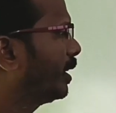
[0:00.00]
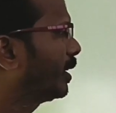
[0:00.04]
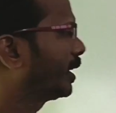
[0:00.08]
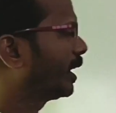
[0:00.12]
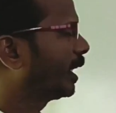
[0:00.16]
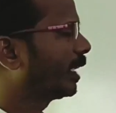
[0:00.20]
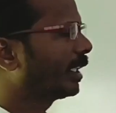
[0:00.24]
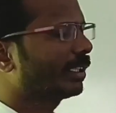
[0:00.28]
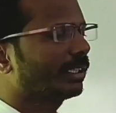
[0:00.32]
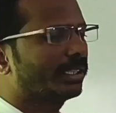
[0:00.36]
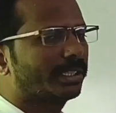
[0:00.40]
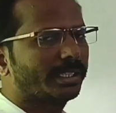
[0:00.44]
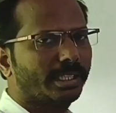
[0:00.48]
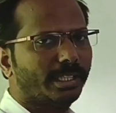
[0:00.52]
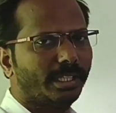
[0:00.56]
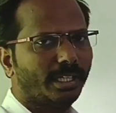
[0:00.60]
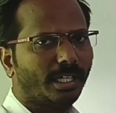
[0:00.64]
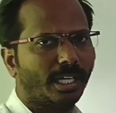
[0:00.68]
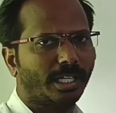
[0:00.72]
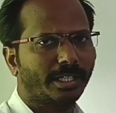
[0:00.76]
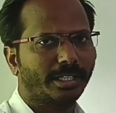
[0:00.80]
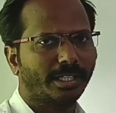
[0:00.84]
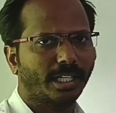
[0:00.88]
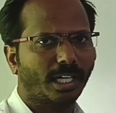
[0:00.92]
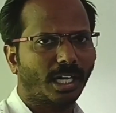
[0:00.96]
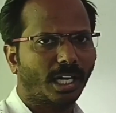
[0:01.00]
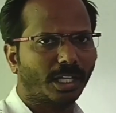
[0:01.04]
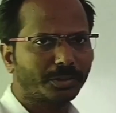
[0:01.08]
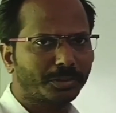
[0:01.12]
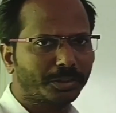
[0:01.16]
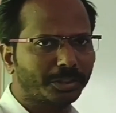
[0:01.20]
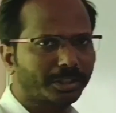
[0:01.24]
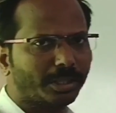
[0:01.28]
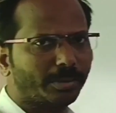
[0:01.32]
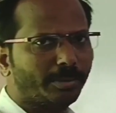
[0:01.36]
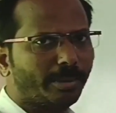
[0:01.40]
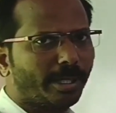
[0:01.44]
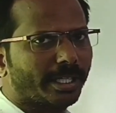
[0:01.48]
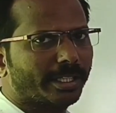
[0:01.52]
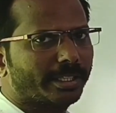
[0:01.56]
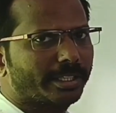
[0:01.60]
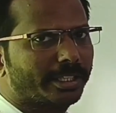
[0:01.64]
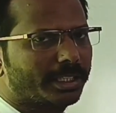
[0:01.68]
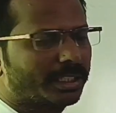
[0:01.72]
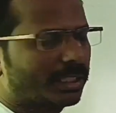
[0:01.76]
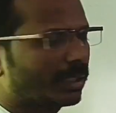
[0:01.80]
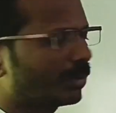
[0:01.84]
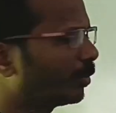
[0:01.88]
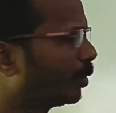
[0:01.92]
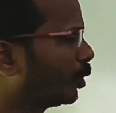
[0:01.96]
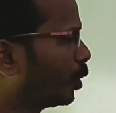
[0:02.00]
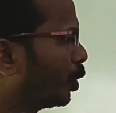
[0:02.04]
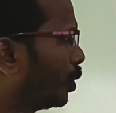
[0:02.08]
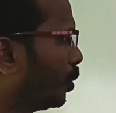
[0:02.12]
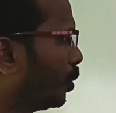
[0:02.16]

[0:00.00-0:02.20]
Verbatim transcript: చరిత్ర అంటే ఆధునిక భారతదేశం నుంచి